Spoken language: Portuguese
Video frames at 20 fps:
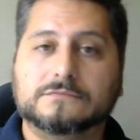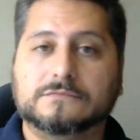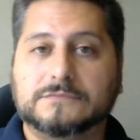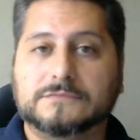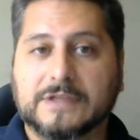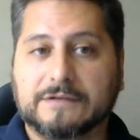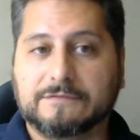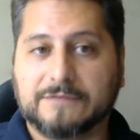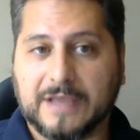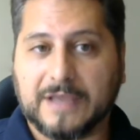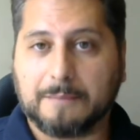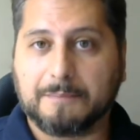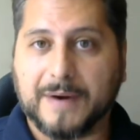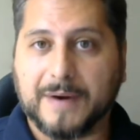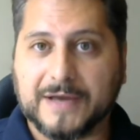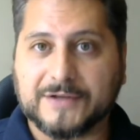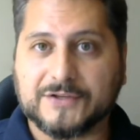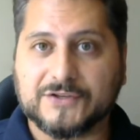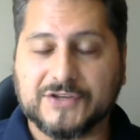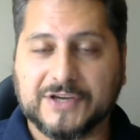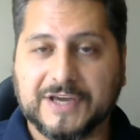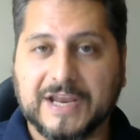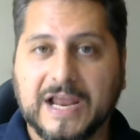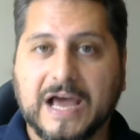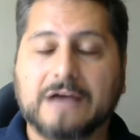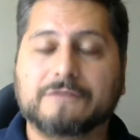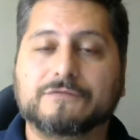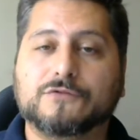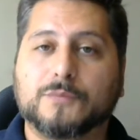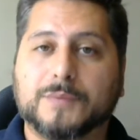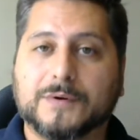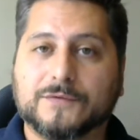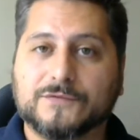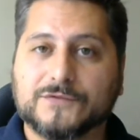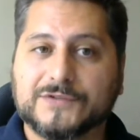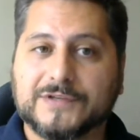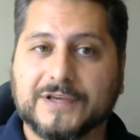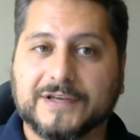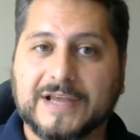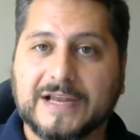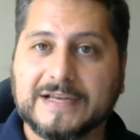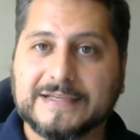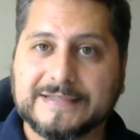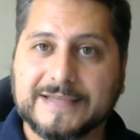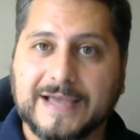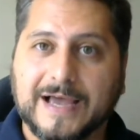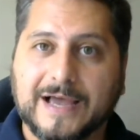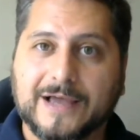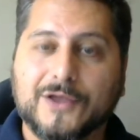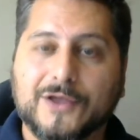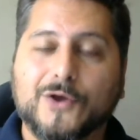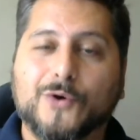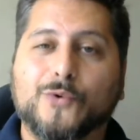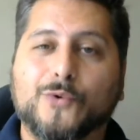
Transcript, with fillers: né, vem a parte de gráfico para você analisar